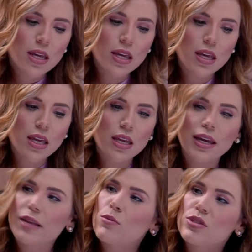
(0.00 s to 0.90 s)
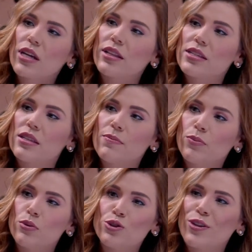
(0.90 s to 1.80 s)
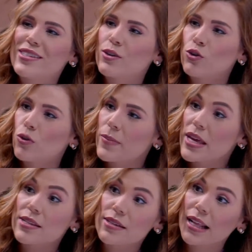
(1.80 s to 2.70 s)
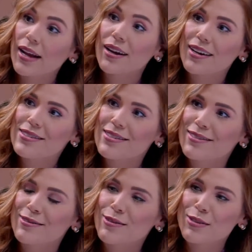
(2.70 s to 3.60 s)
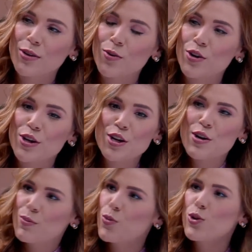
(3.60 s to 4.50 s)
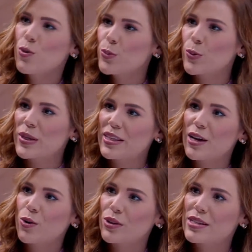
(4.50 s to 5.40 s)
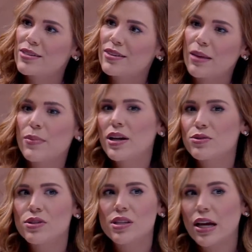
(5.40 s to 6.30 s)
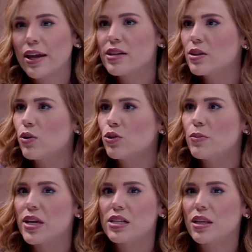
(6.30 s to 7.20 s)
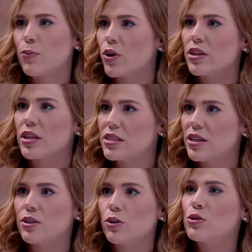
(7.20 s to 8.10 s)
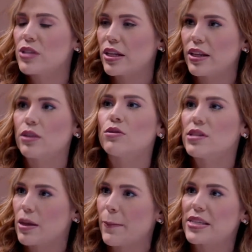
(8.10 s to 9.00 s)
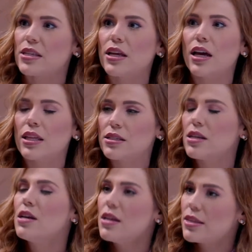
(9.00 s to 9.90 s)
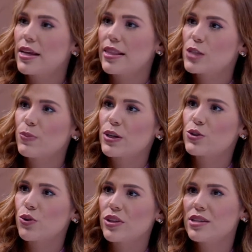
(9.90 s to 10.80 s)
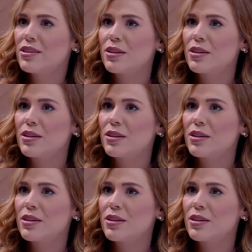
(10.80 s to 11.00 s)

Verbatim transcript: Y queremos darle este impulso, las economías naranjas. Estoy muy comprometida con este tema, que son aquellas economías que ponen en el centro los talentos, las capacidades de las personas.